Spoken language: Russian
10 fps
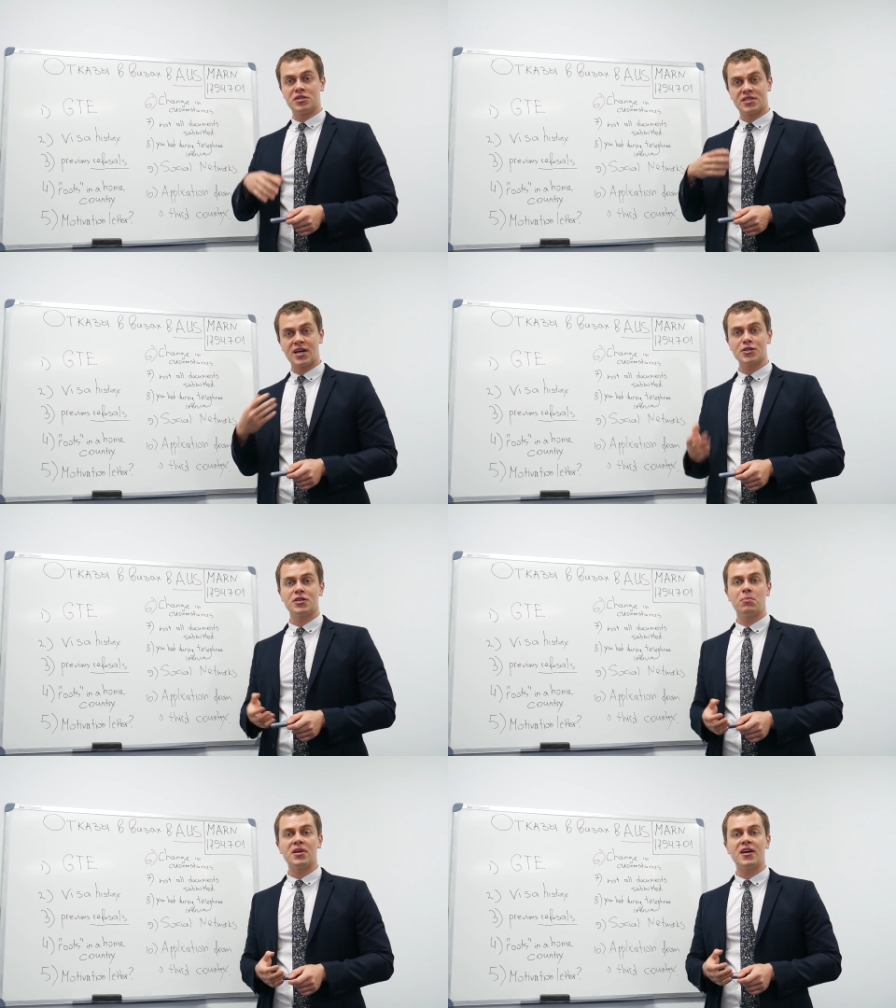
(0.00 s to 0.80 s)
То есть с
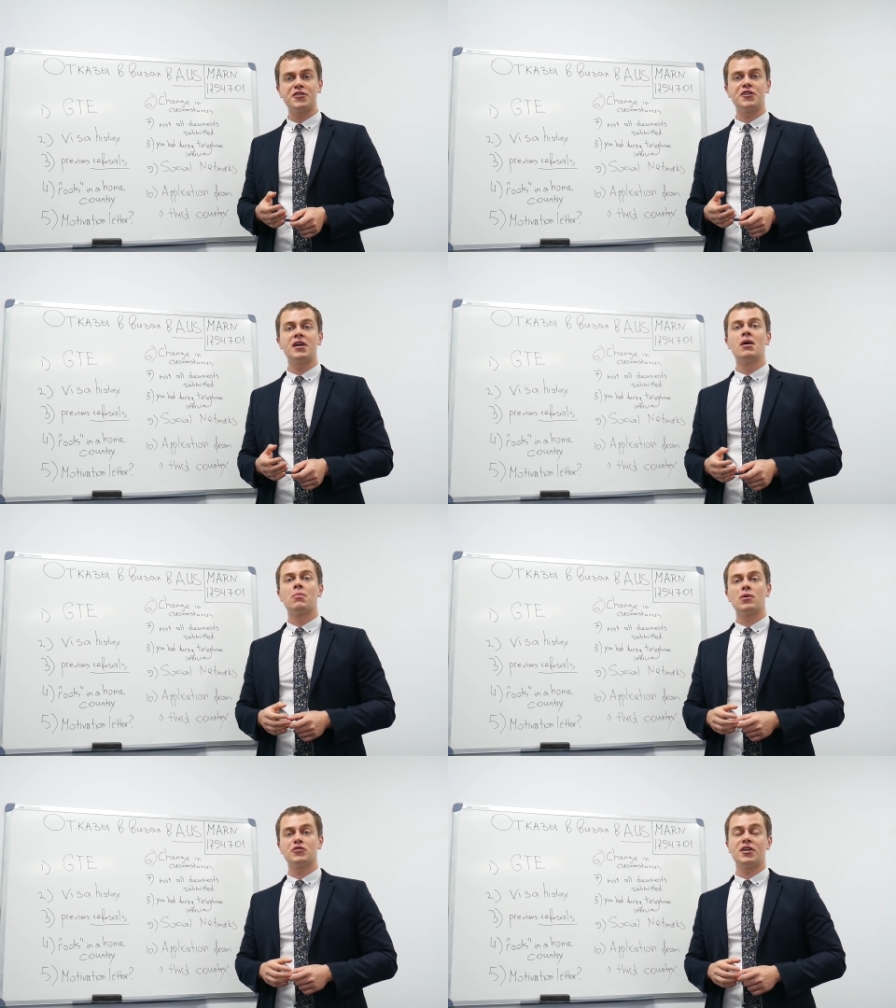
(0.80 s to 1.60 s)
каждой подачи
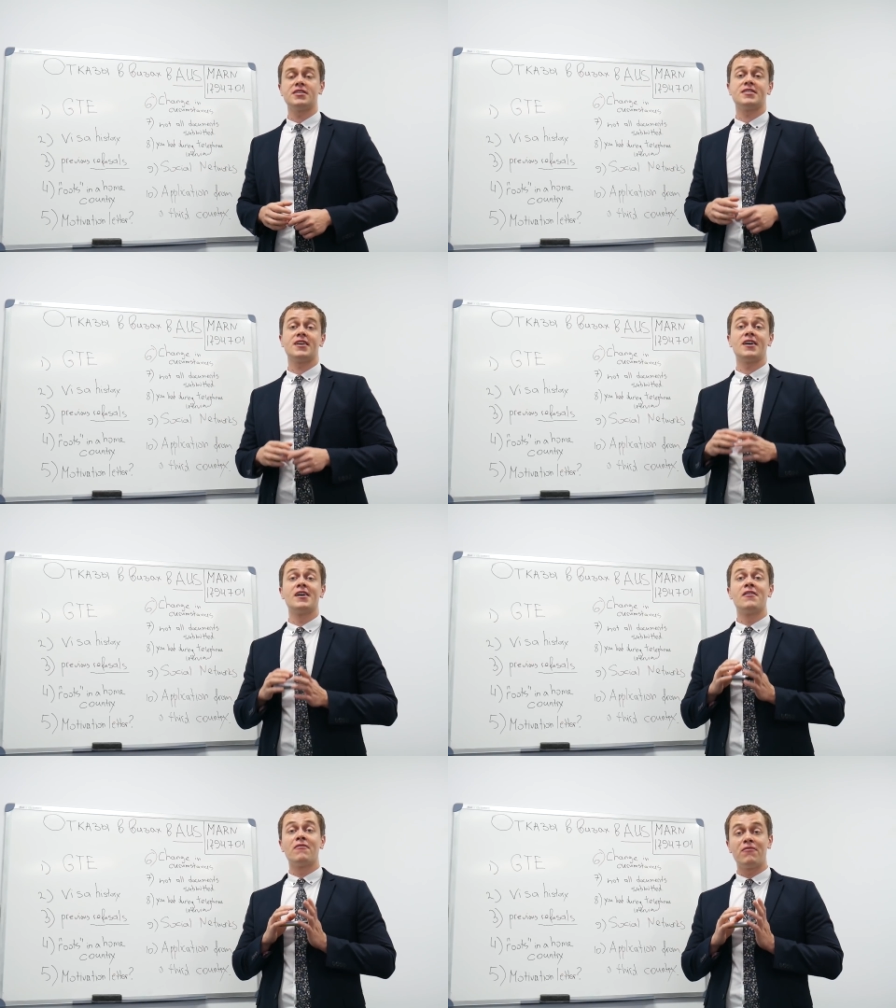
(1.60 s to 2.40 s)

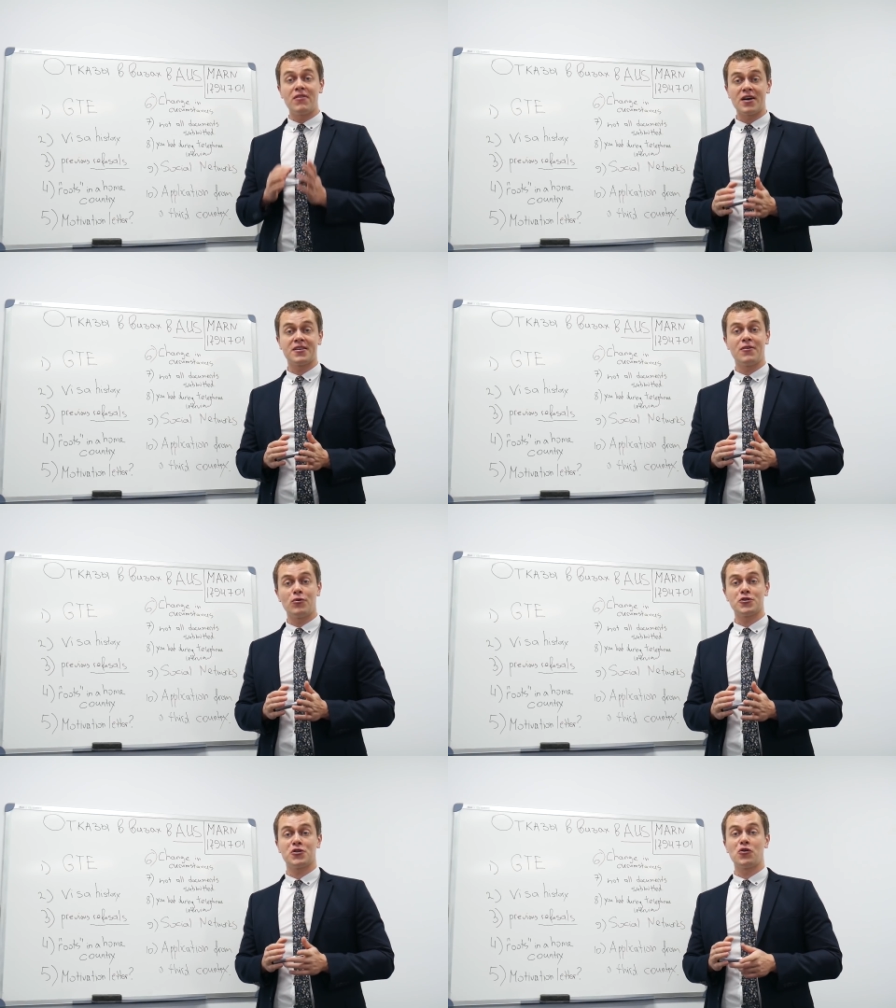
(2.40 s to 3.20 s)
получается факт
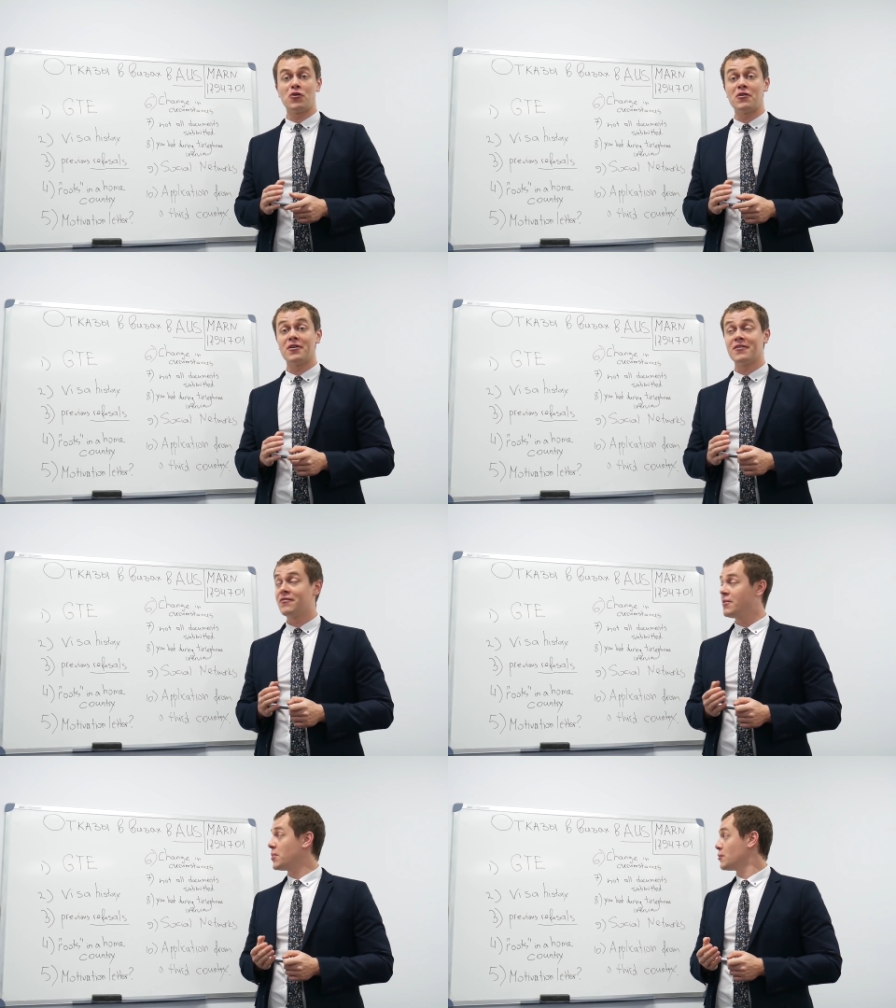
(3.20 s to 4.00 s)
того,
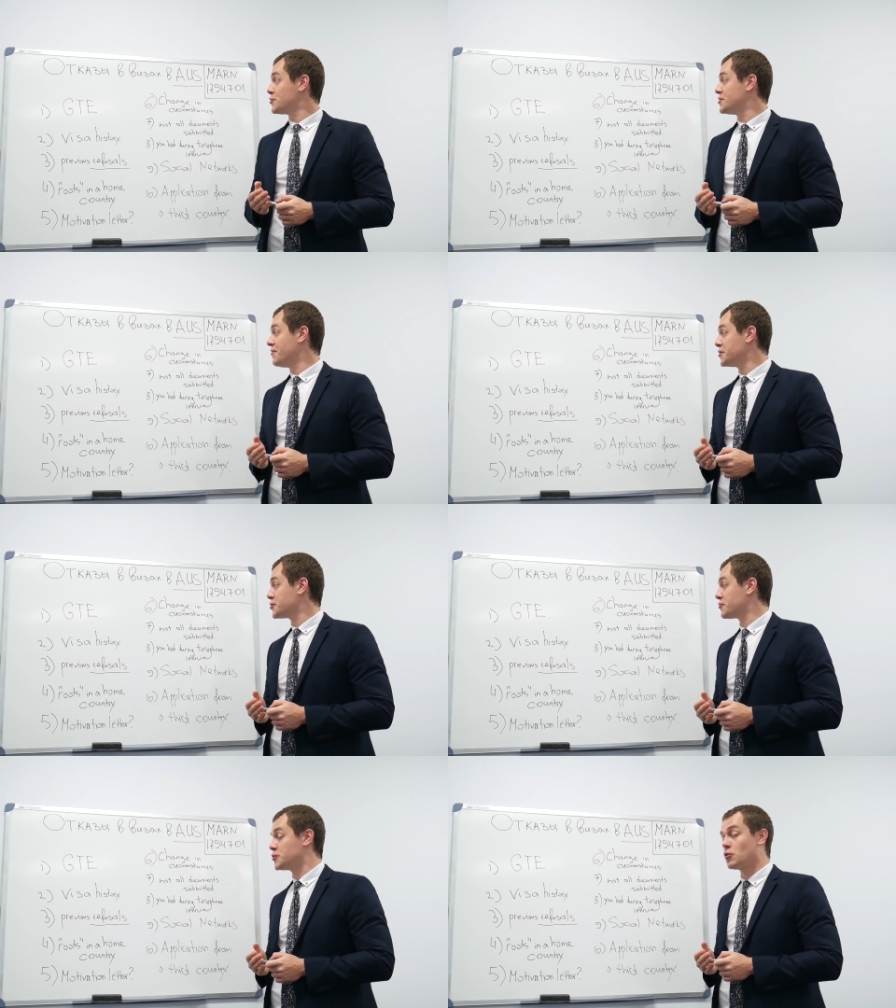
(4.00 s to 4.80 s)
что вы получите
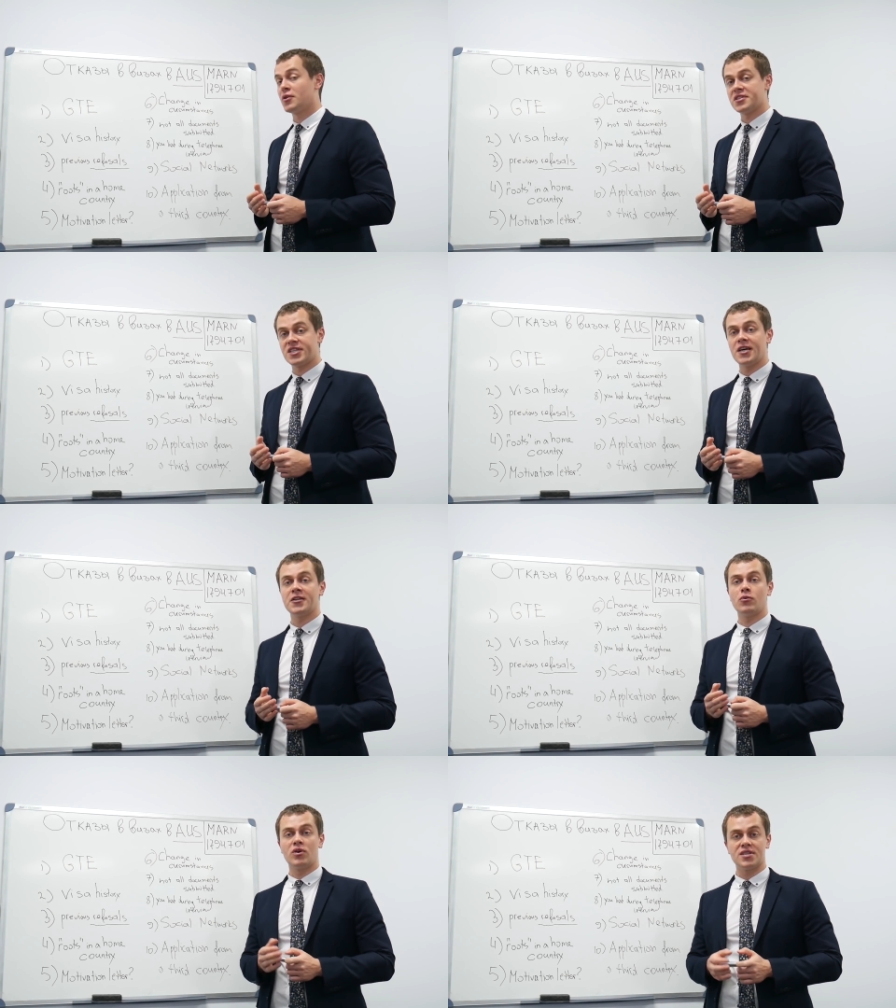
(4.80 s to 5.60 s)
визу, все
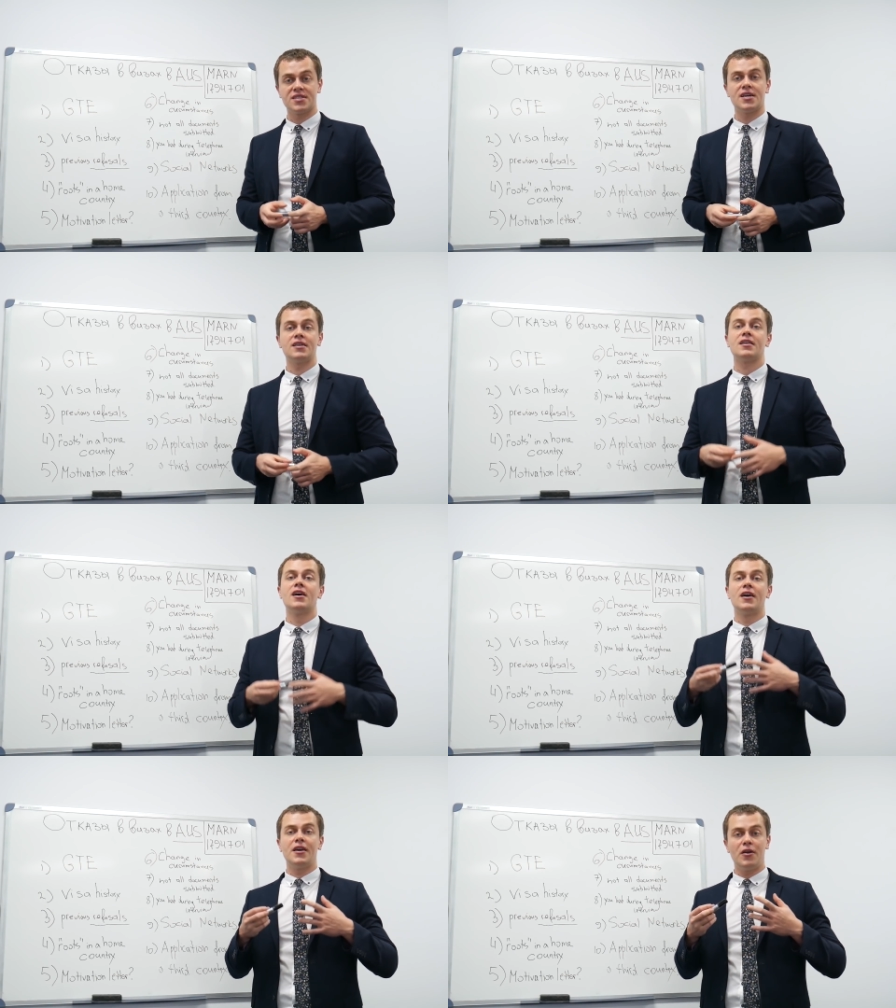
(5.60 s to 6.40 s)
угасает и угасает
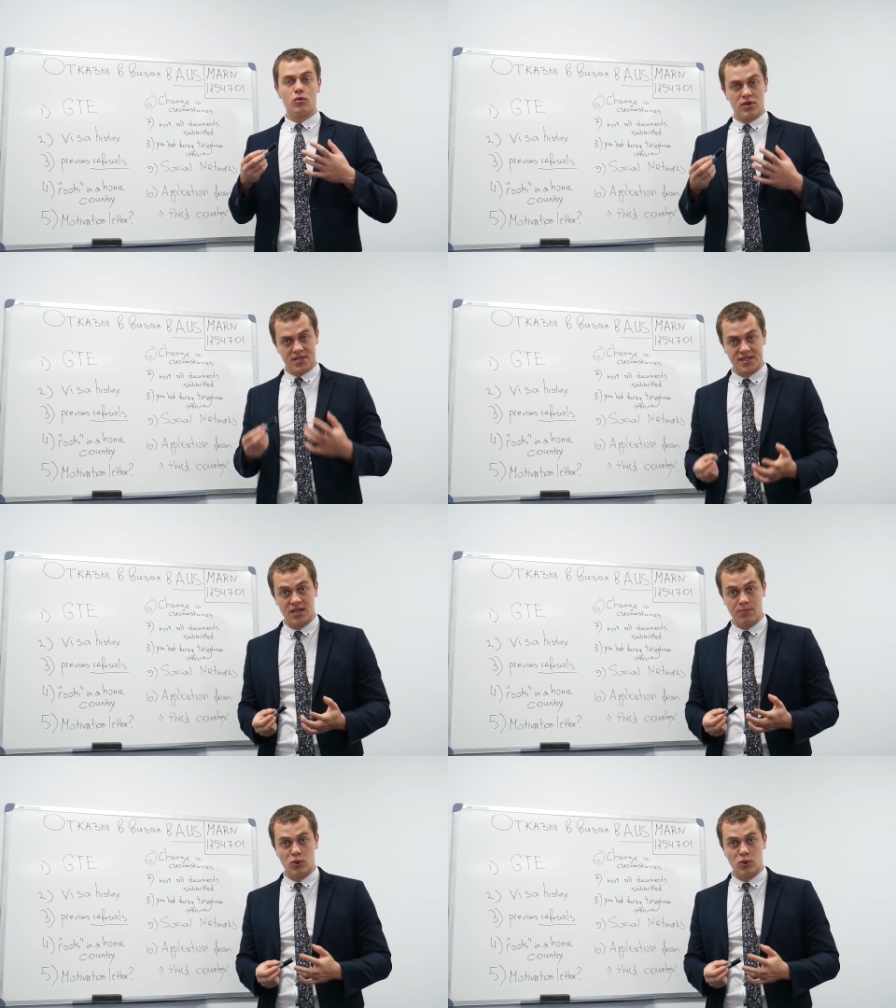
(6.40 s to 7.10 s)
и угасает.